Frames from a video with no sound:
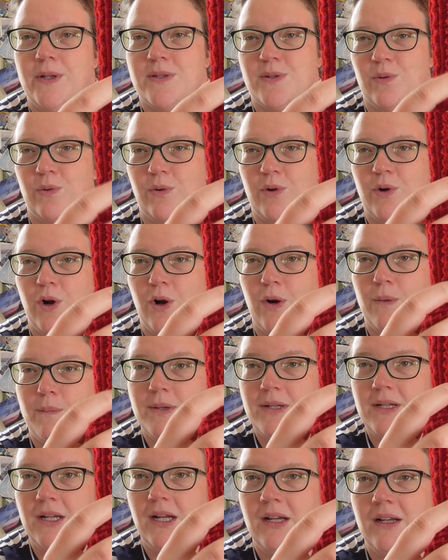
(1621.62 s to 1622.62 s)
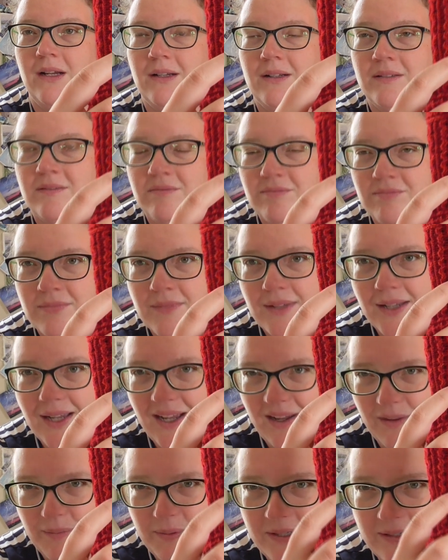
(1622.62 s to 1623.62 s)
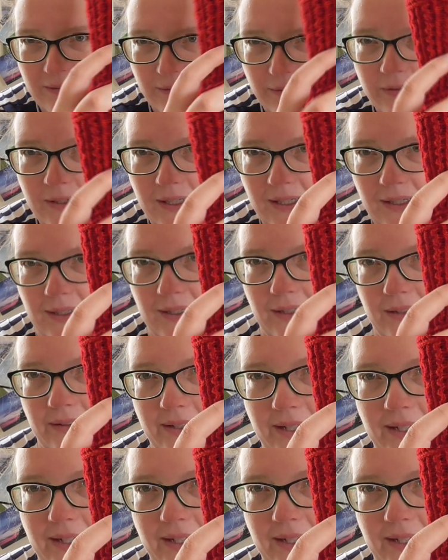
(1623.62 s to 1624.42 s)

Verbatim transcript: Kreuzung komme, habe ich einen Fehler